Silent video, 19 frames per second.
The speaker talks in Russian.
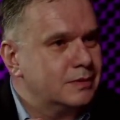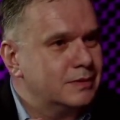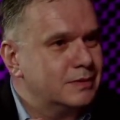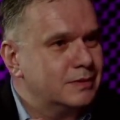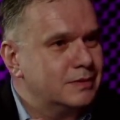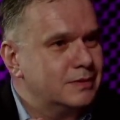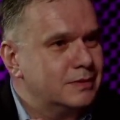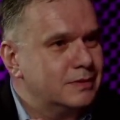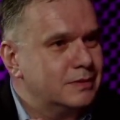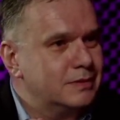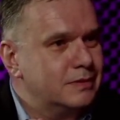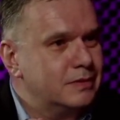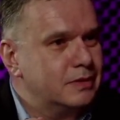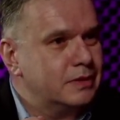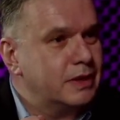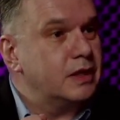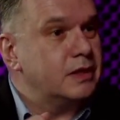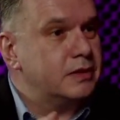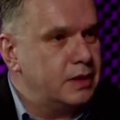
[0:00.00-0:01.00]
э,
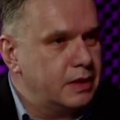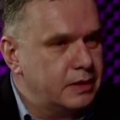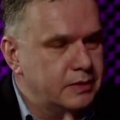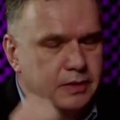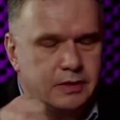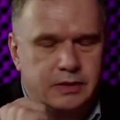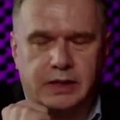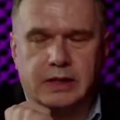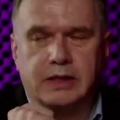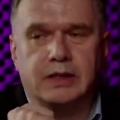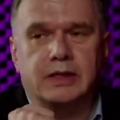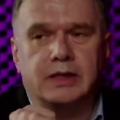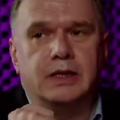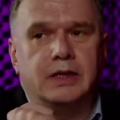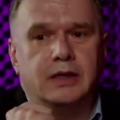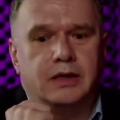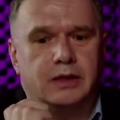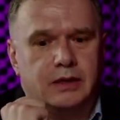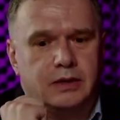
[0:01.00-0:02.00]
Келли, Келли Дегнан, да,
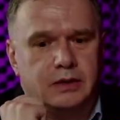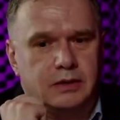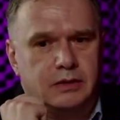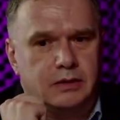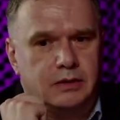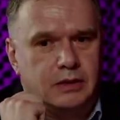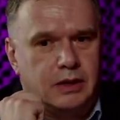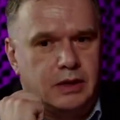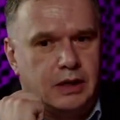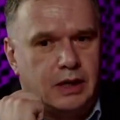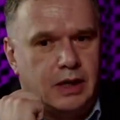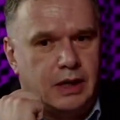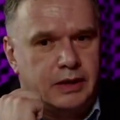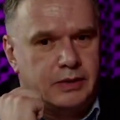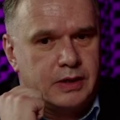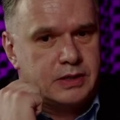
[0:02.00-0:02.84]
э, она